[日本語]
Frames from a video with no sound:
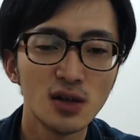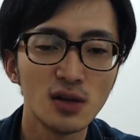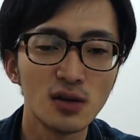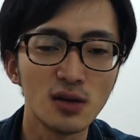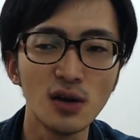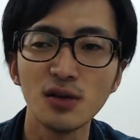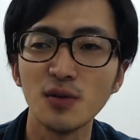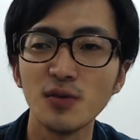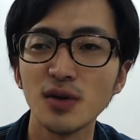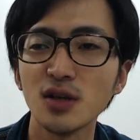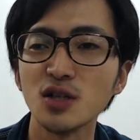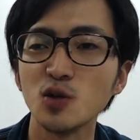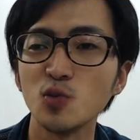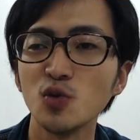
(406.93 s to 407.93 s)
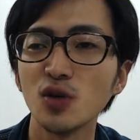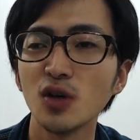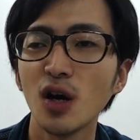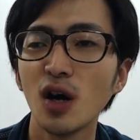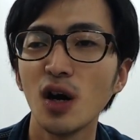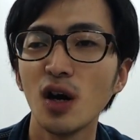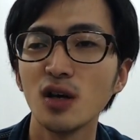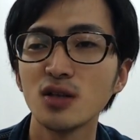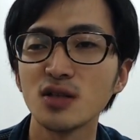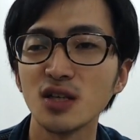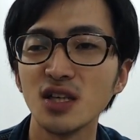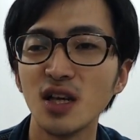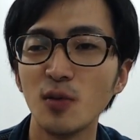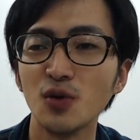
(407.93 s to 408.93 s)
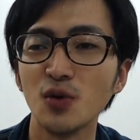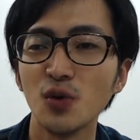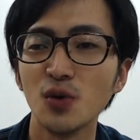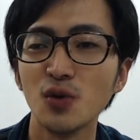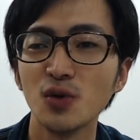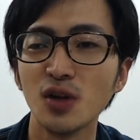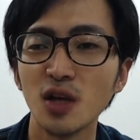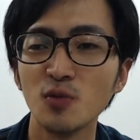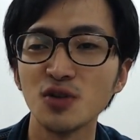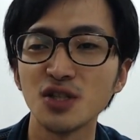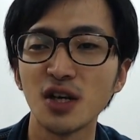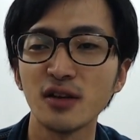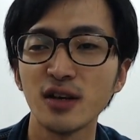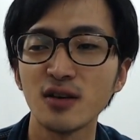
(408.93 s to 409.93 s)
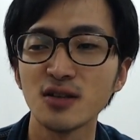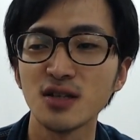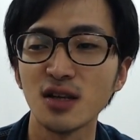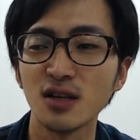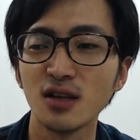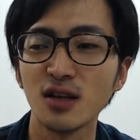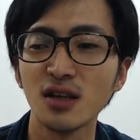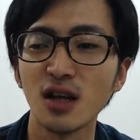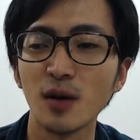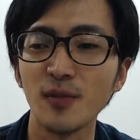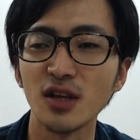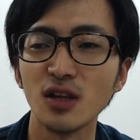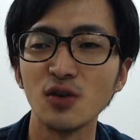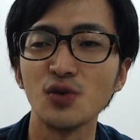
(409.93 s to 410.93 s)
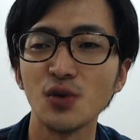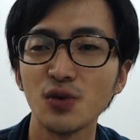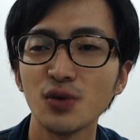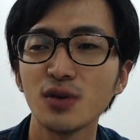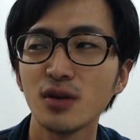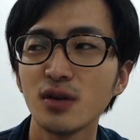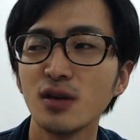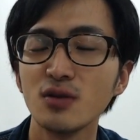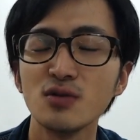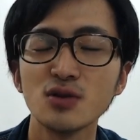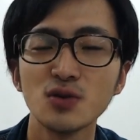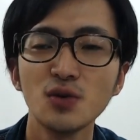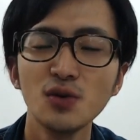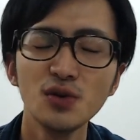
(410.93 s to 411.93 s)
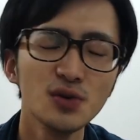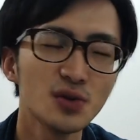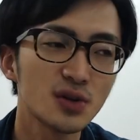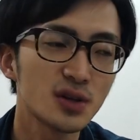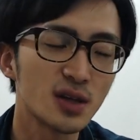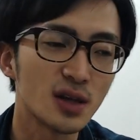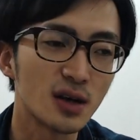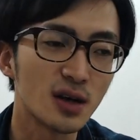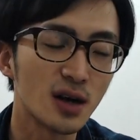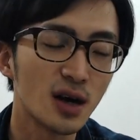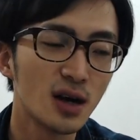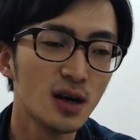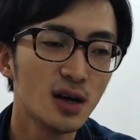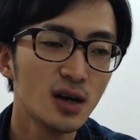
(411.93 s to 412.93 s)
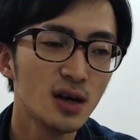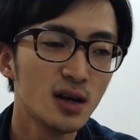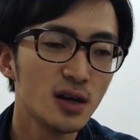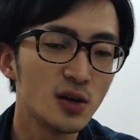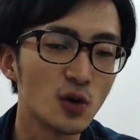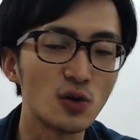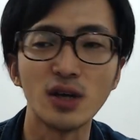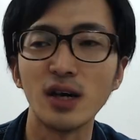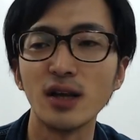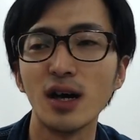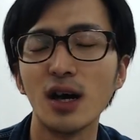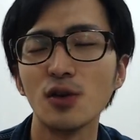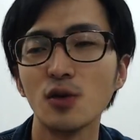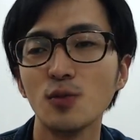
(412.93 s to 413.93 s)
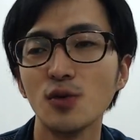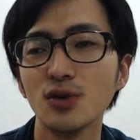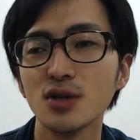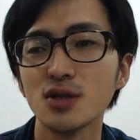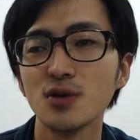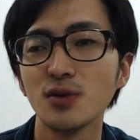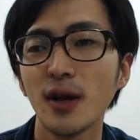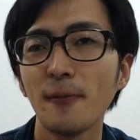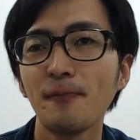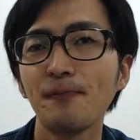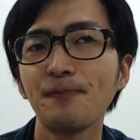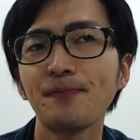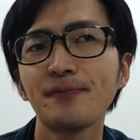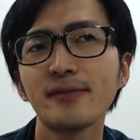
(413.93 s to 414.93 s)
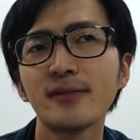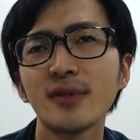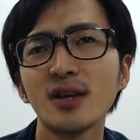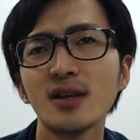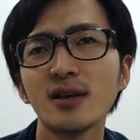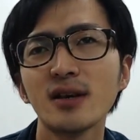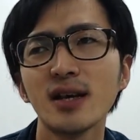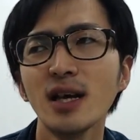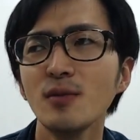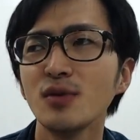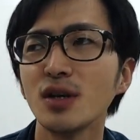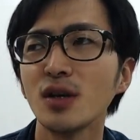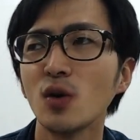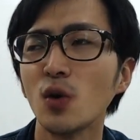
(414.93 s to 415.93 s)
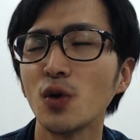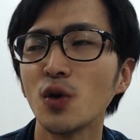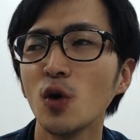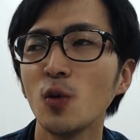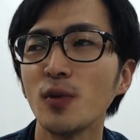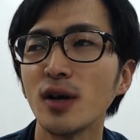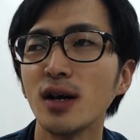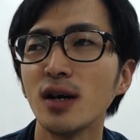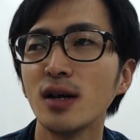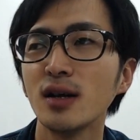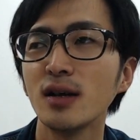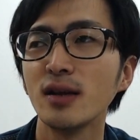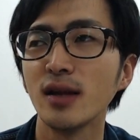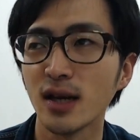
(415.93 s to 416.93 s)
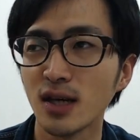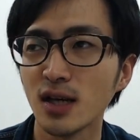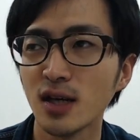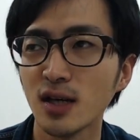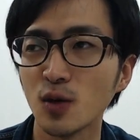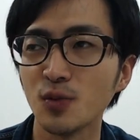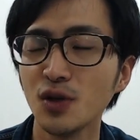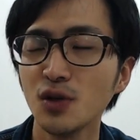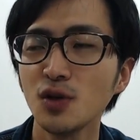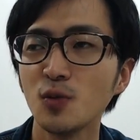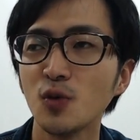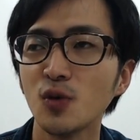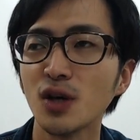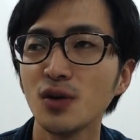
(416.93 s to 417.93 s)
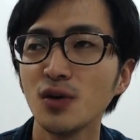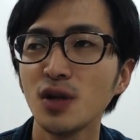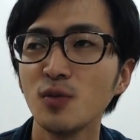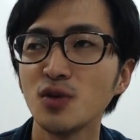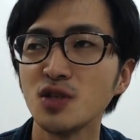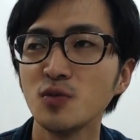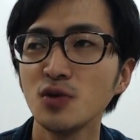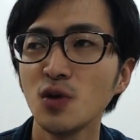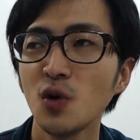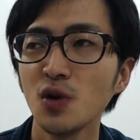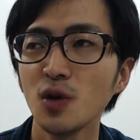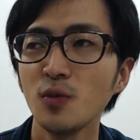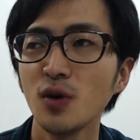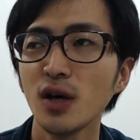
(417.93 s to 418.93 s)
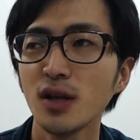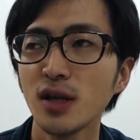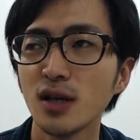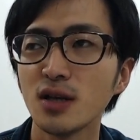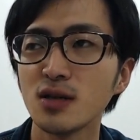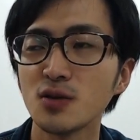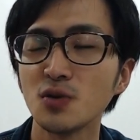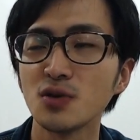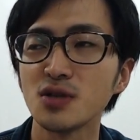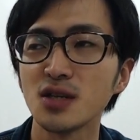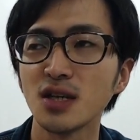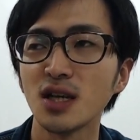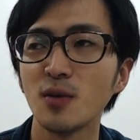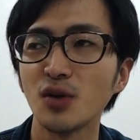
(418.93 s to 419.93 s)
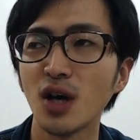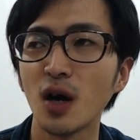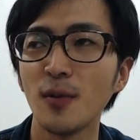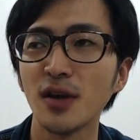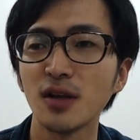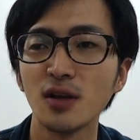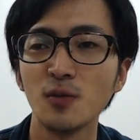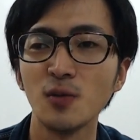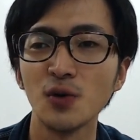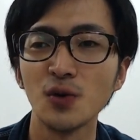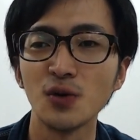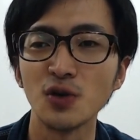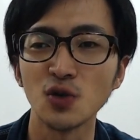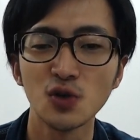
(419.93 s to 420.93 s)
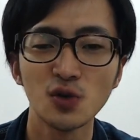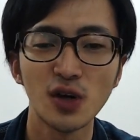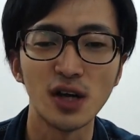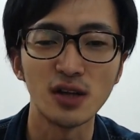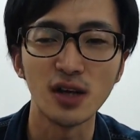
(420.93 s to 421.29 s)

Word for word: なんでみたいな、自分が好きなもの何も知らないくせになんでダメっていうのっていう、そういうのってなんか良くないなと思うんですよね。ゲームにこう興味がない人もいると思うけど、でも自分の子供がねすごく好きなものハマってるものにちょっとぐらい